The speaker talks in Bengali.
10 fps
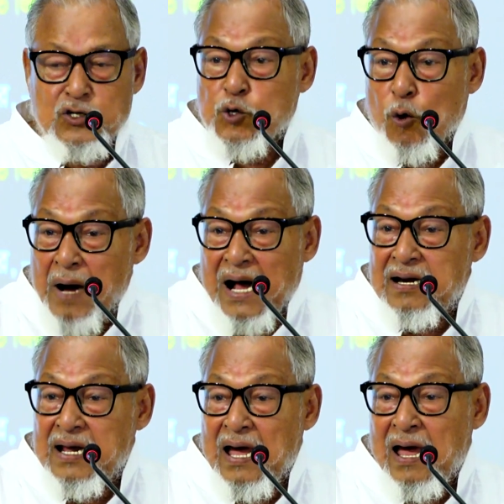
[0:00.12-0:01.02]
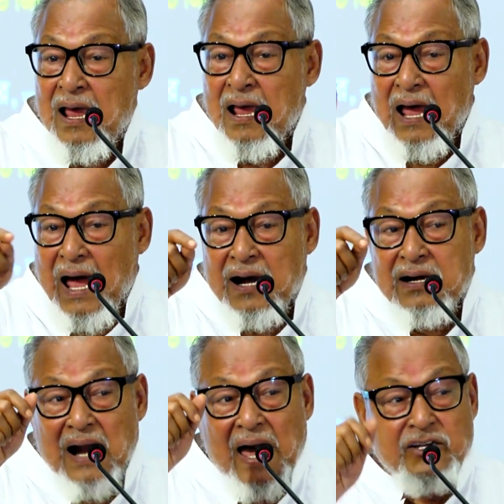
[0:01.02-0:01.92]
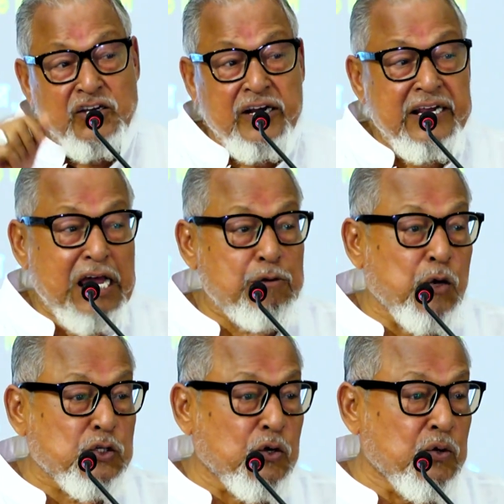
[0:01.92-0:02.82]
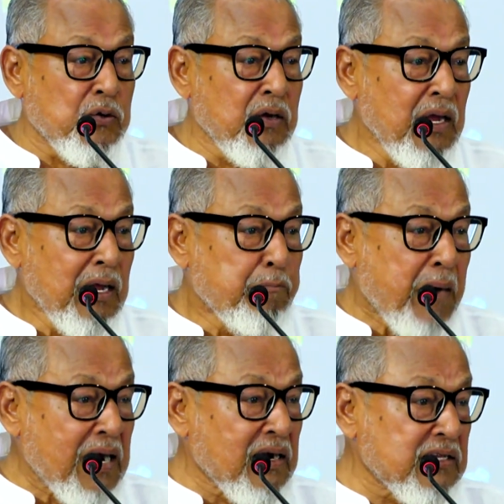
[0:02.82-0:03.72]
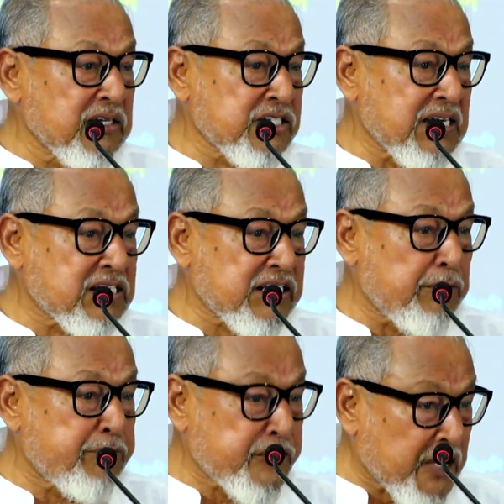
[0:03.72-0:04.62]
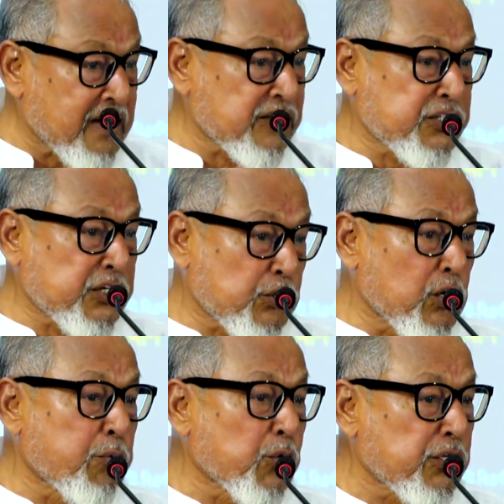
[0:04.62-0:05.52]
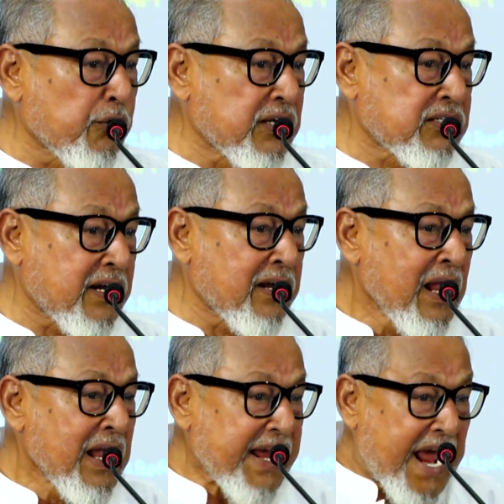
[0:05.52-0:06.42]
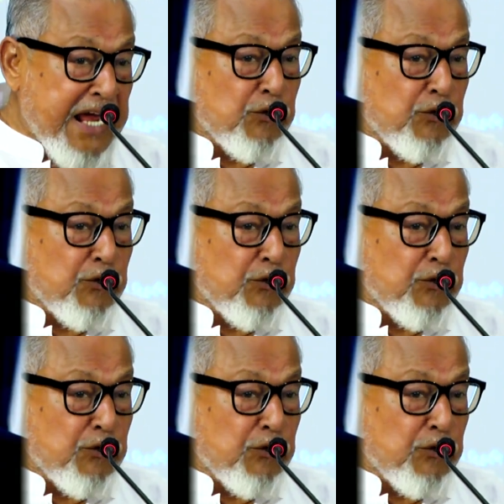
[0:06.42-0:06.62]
সোমালিয়া আর নাইজেরিয়ার মতো বাংলাদেশকে আজকে ভিসা রেস্ট্রিকশনে ভর্তি হয়েছে এই